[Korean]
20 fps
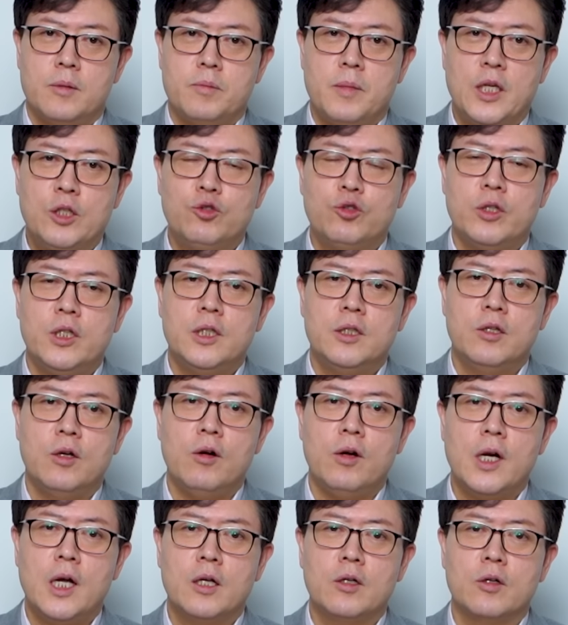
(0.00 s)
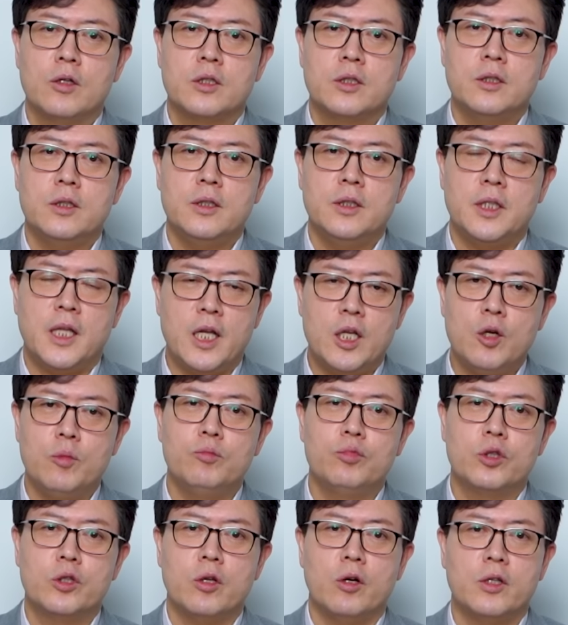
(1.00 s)
매출이 늘어나는 것은
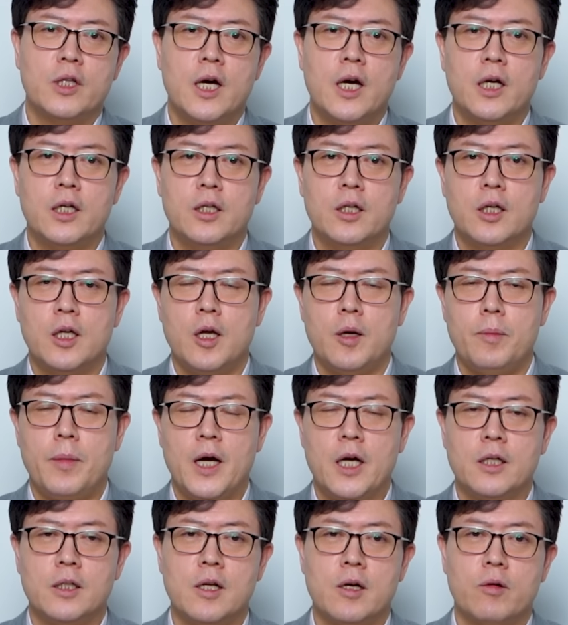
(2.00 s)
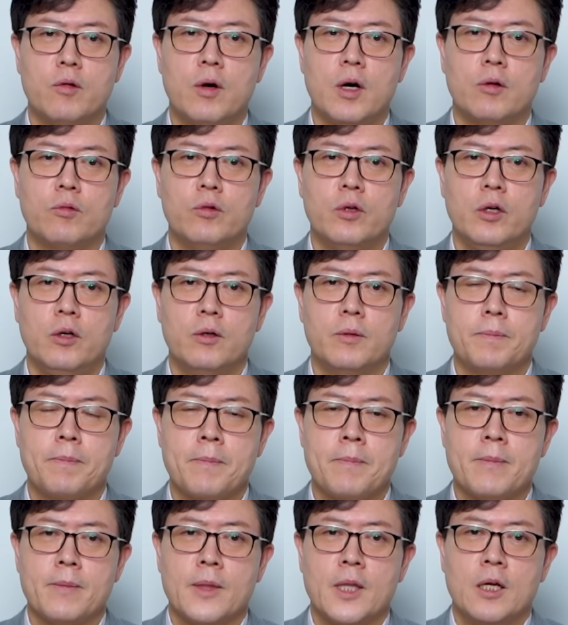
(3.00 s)
내년부터다 이렇게 봐야 될 것 같고요.
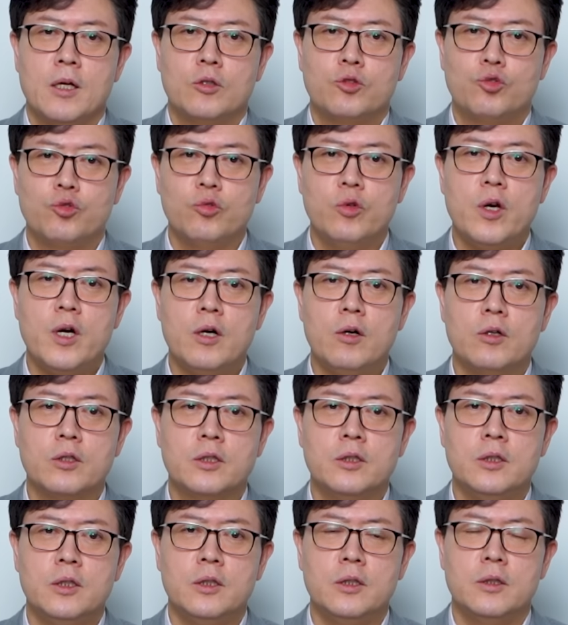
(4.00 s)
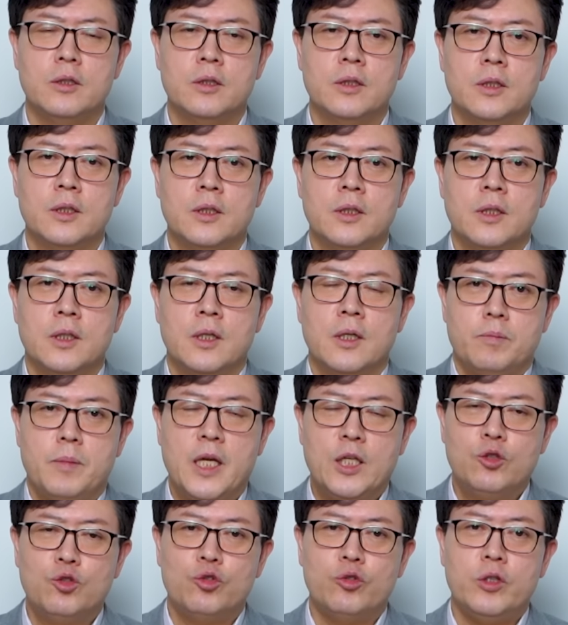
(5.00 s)
중요한 것은
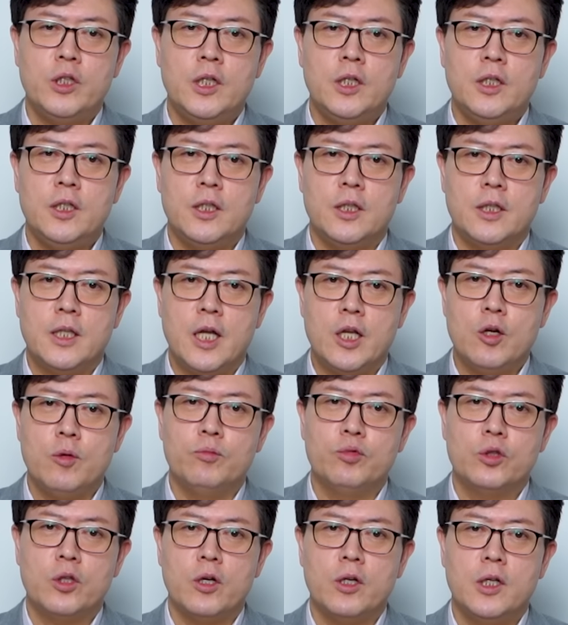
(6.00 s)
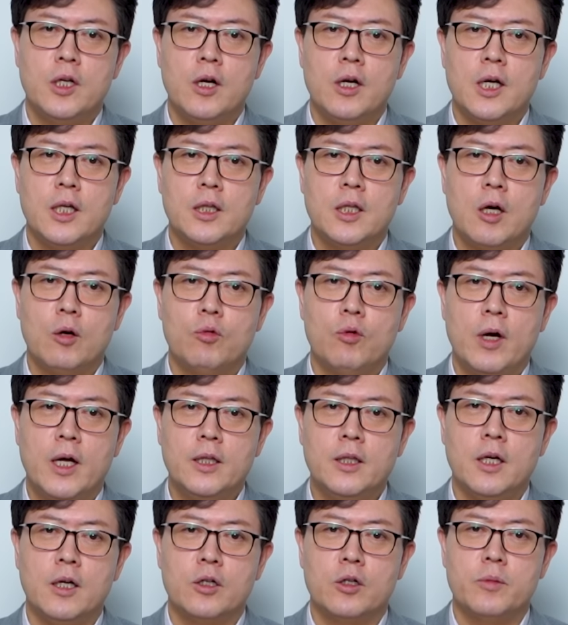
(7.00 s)
매출이 내년부터 일어난다고
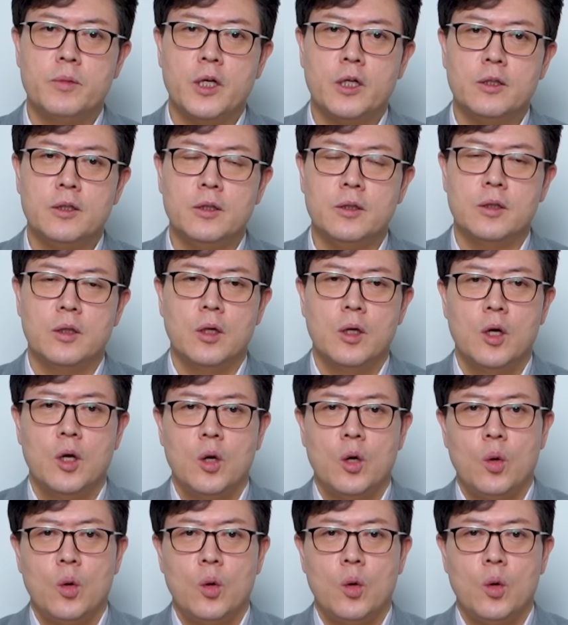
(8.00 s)
한다 그러면은